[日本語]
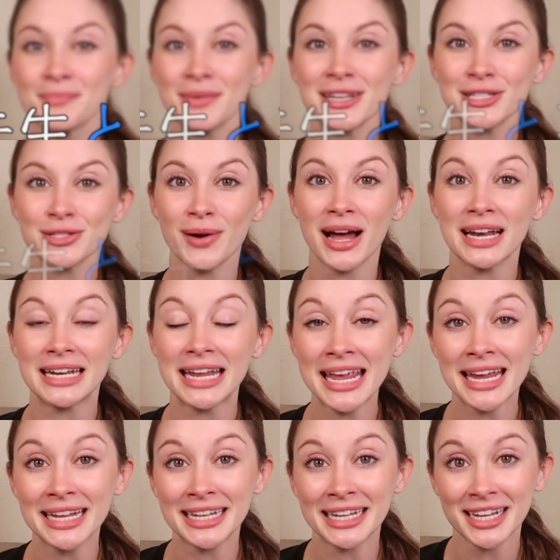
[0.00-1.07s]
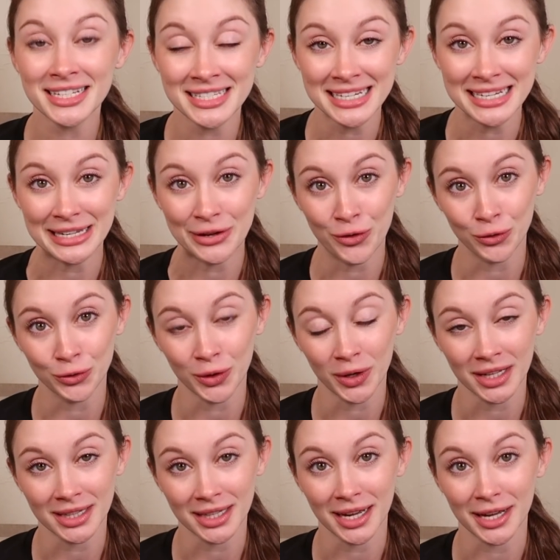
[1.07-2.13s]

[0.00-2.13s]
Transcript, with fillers: まずは礼儀正しい日本の方